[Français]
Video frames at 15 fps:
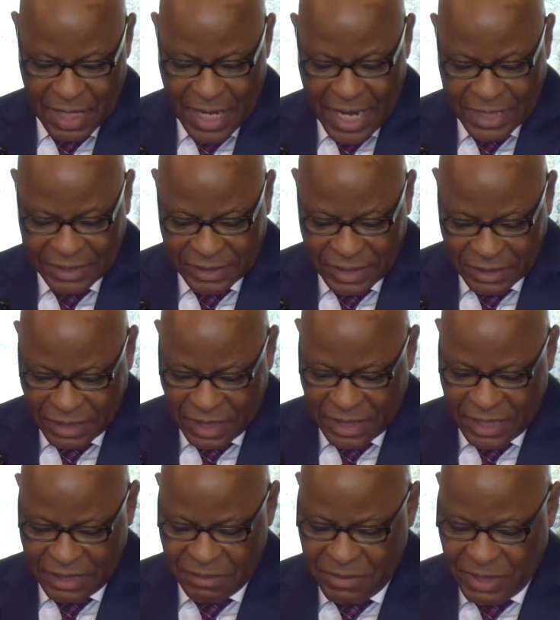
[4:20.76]
Atteinte à
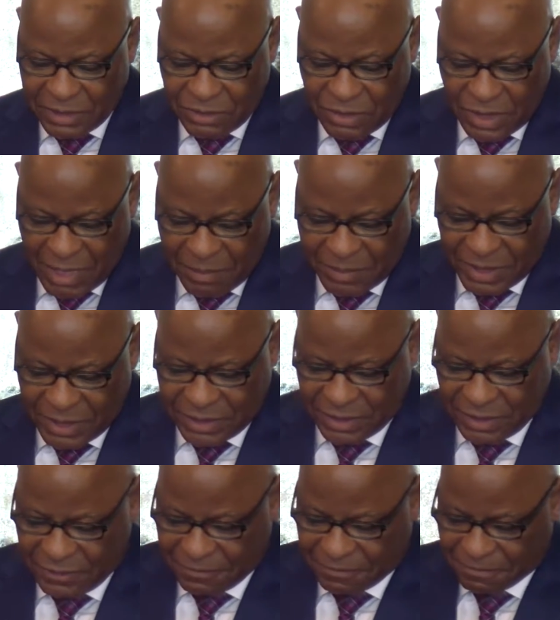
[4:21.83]
la liberté de la
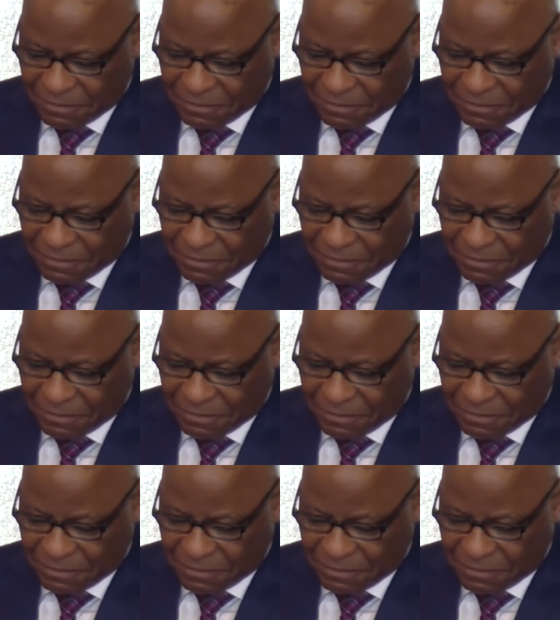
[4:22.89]
presse.